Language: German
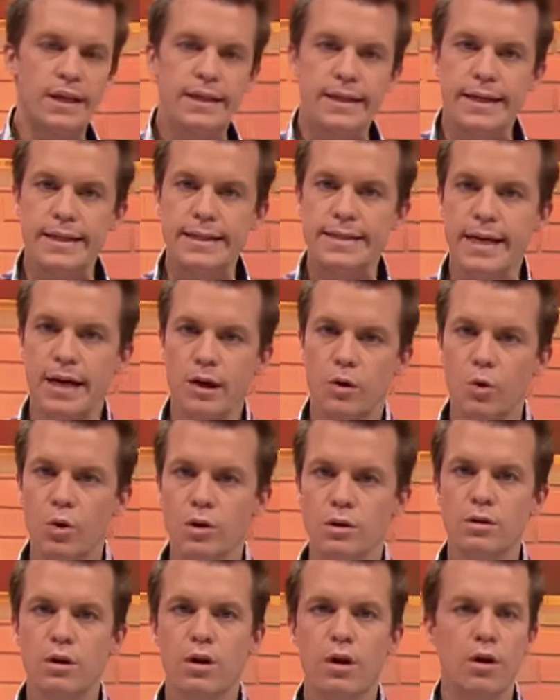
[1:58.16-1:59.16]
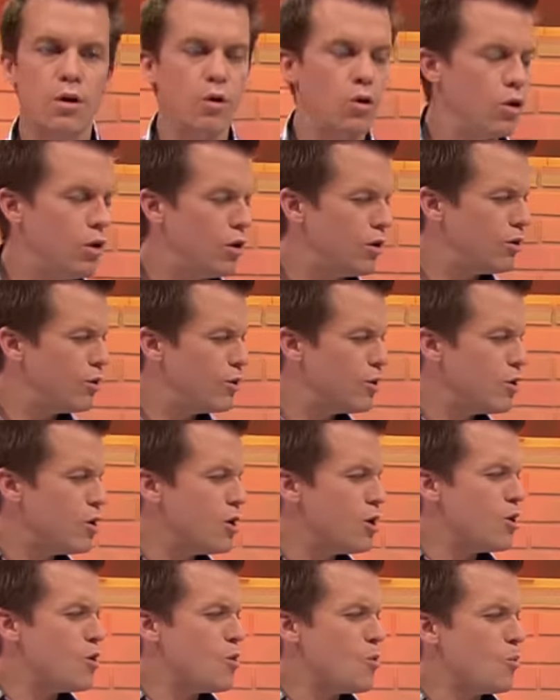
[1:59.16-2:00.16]
Na, dann ist ja gut.
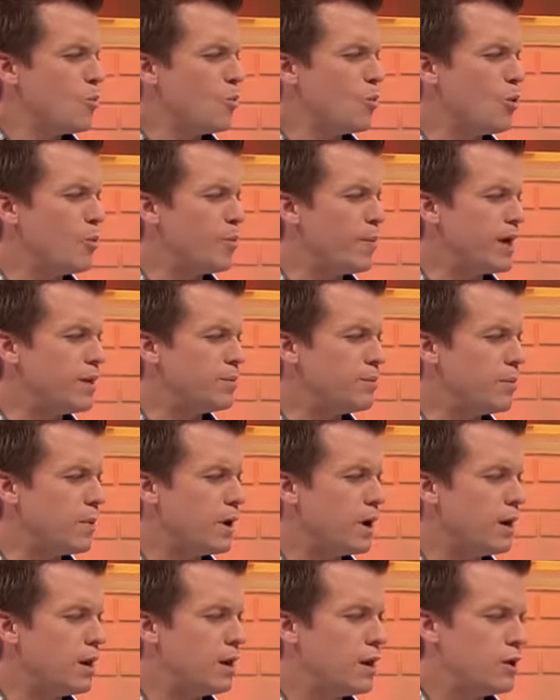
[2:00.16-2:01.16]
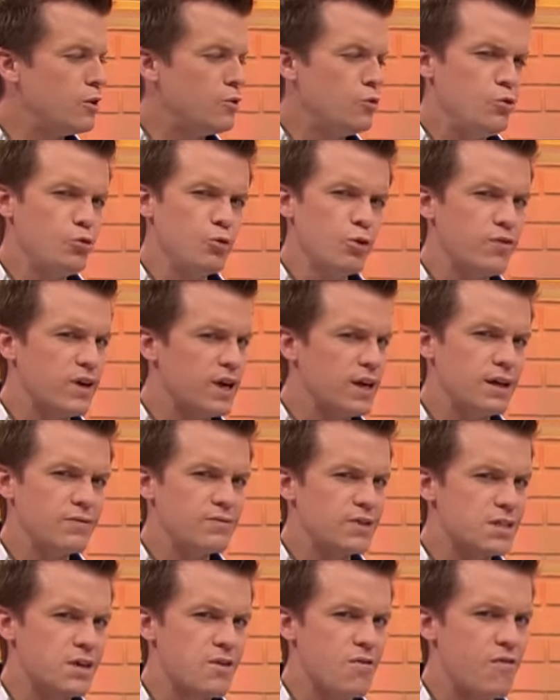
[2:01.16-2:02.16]
Moment mal. Hm? Nur weil
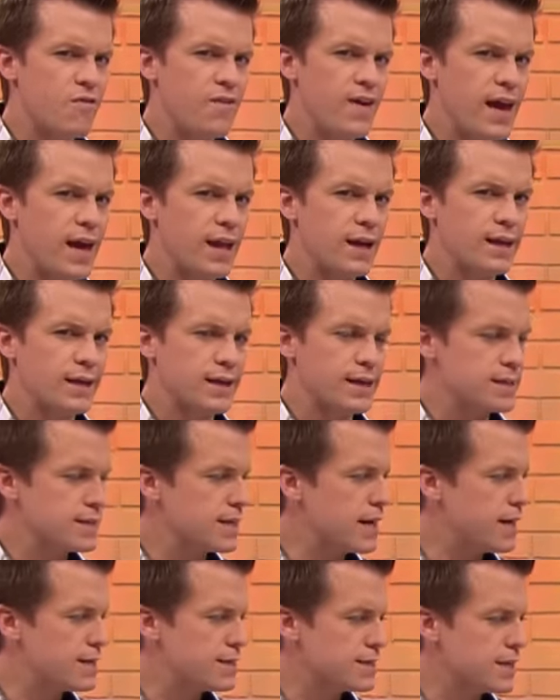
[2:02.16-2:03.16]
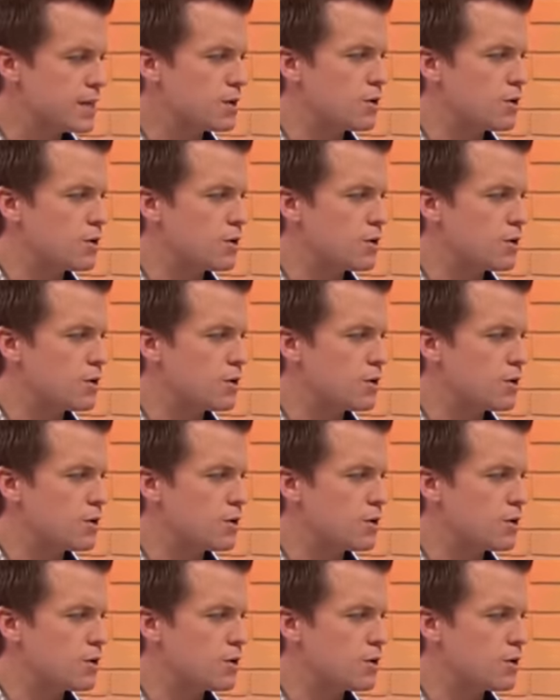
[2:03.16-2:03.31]
irgendwas gefährlich ist, heißt ja